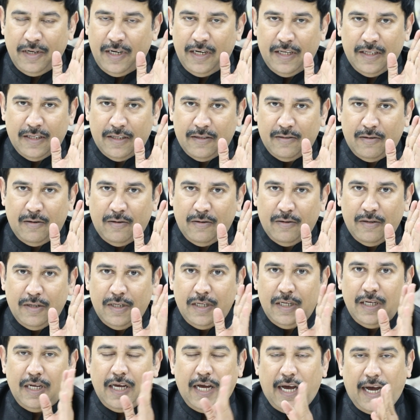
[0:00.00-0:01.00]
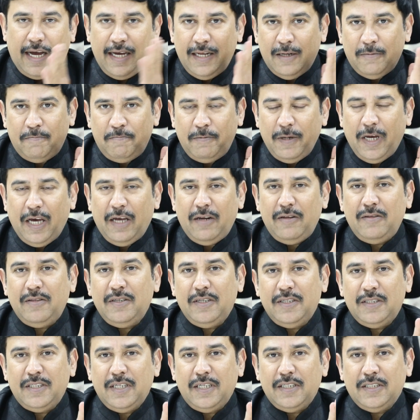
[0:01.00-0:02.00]
ఏం లేదు అందులో ఆయన పేరు
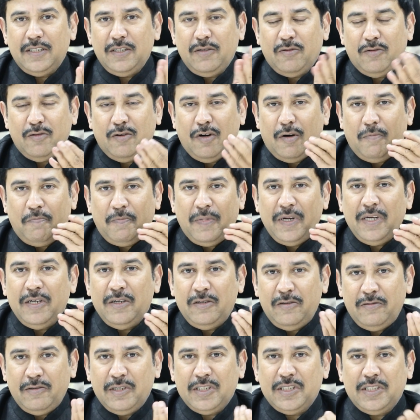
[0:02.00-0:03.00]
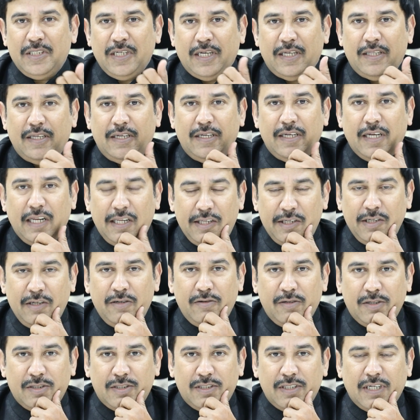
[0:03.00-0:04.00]
తీసేసి ఒక గొప్ప యూనివర్సిటీ అది హెల్త్
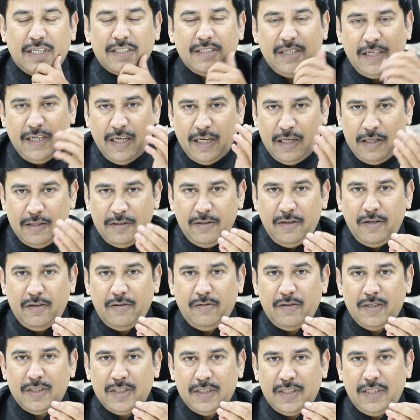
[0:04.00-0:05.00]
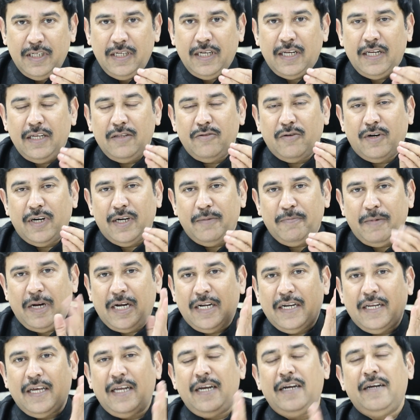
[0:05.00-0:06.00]
యూనివర్సిటీ అసలు హెల్త్ యూనివర్సిటీ అనేది ఒకటి
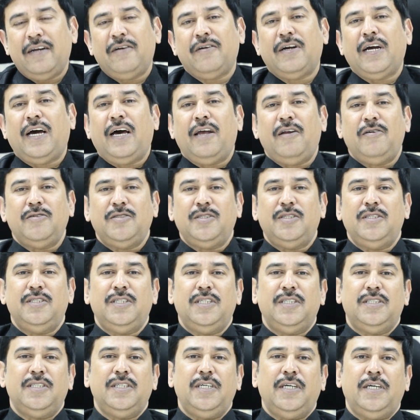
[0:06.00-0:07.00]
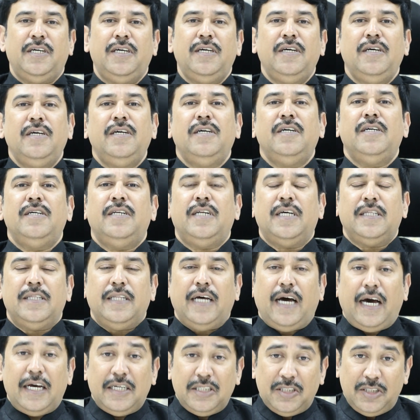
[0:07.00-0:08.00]
పెట్టాలని ఒక ఆలోచన చేసి నా
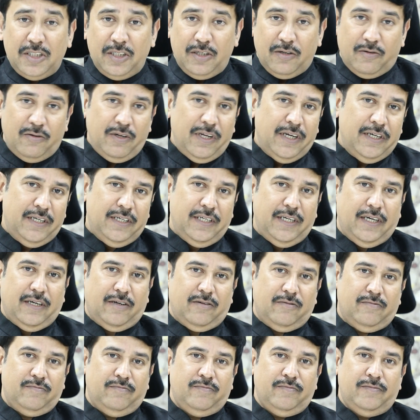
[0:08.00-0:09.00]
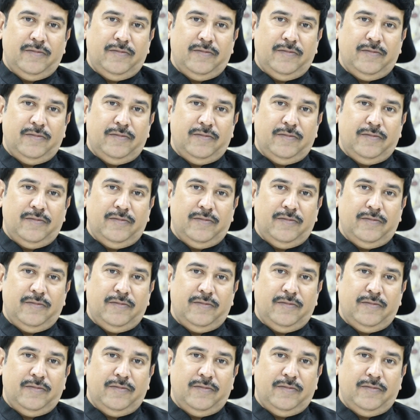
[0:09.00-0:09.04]
దార్శనికుడు ఎన్టీఆర్